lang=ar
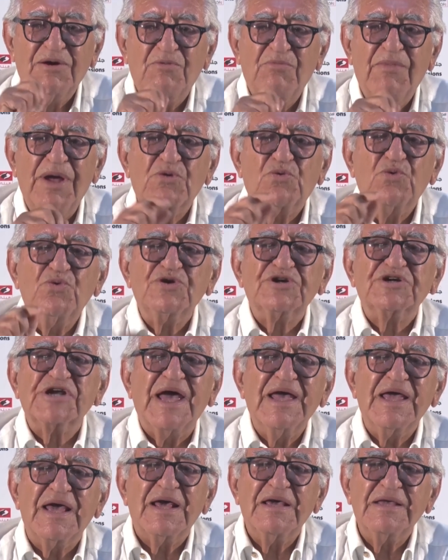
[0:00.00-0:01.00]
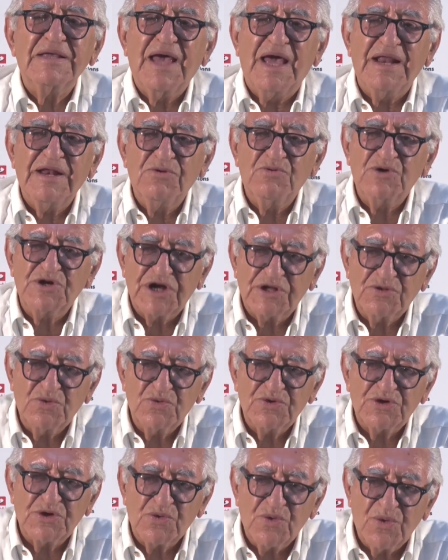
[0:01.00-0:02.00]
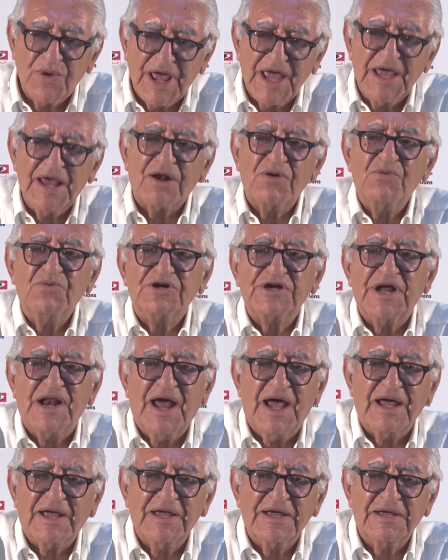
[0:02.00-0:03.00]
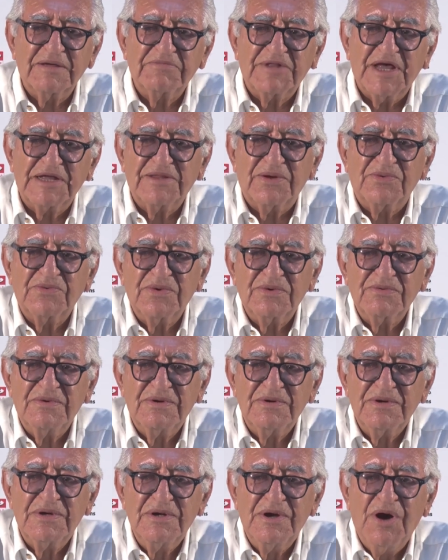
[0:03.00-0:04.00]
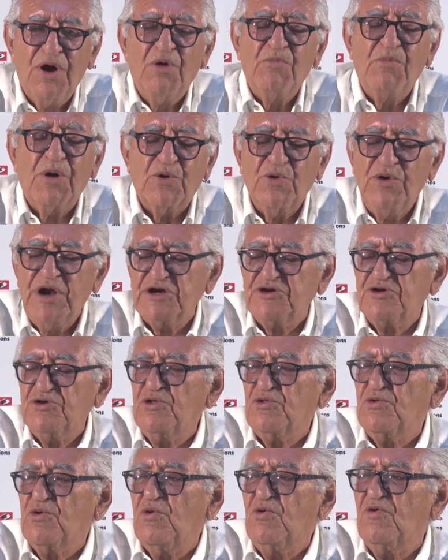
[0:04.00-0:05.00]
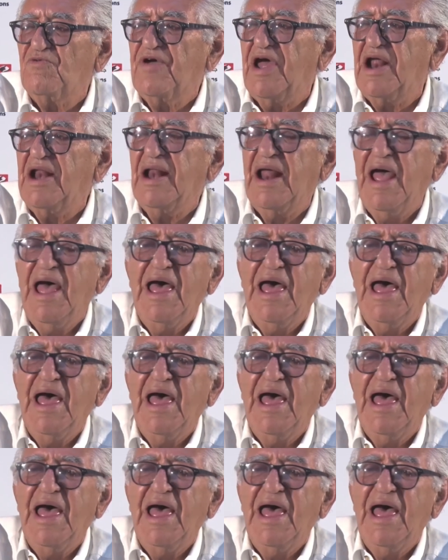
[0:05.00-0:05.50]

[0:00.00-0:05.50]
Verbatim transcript: ما يكونش غير يعني وجه تونس يكون غير الوجه الحقيقي نتاعها وما كناش ندخلوا في